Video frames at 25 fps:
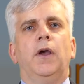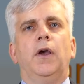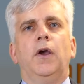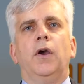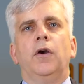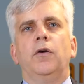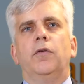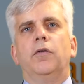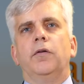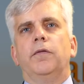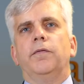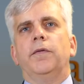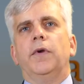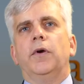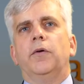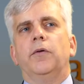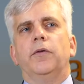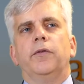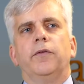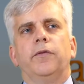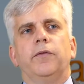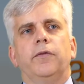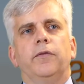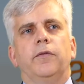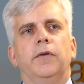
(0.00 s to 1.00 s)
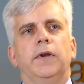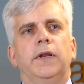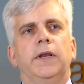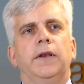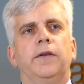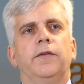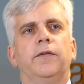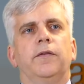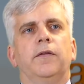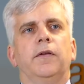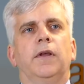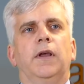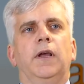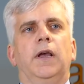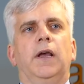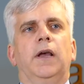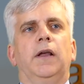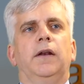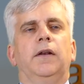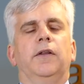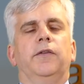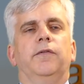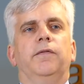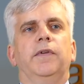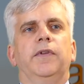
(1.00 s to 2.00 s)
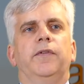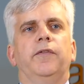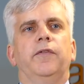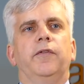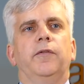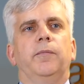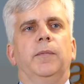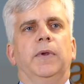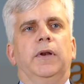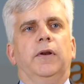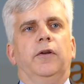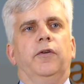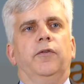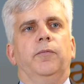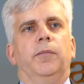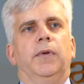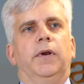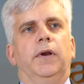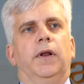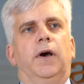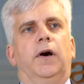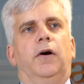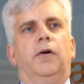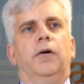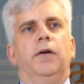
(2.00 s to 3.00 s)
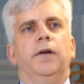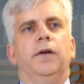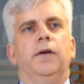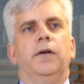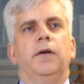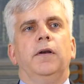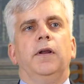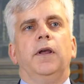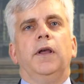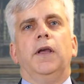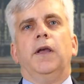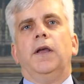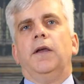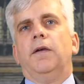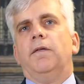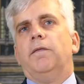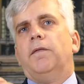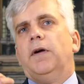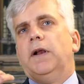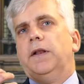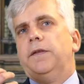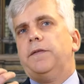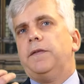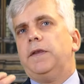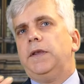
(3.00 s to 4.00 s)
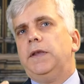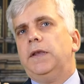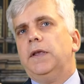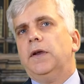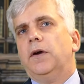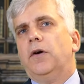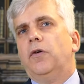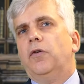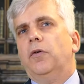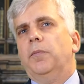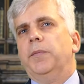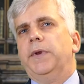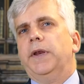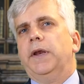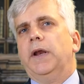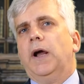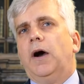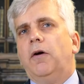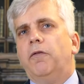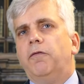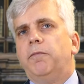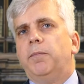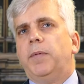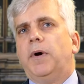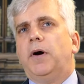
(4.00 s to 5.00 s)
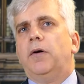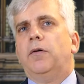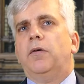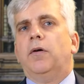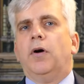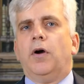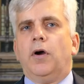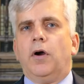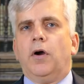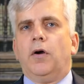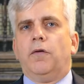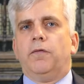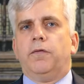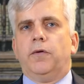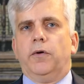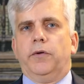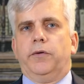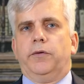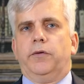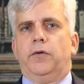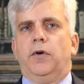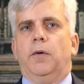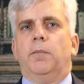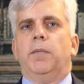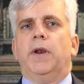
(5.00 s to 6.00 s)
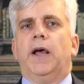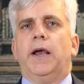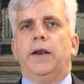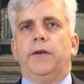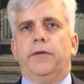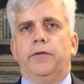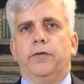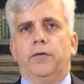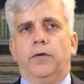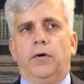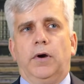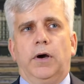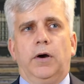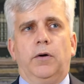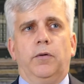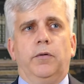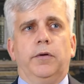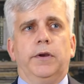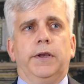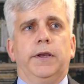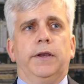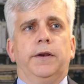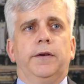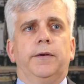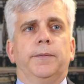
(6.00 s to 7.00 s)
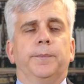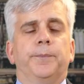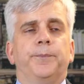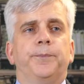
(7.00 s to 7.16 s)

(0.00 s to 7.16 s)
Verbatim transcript: Gucken wir uns zunächst das Wissensmanagement an, weil es hier um den Aufbau von Compliance-Know-how geht.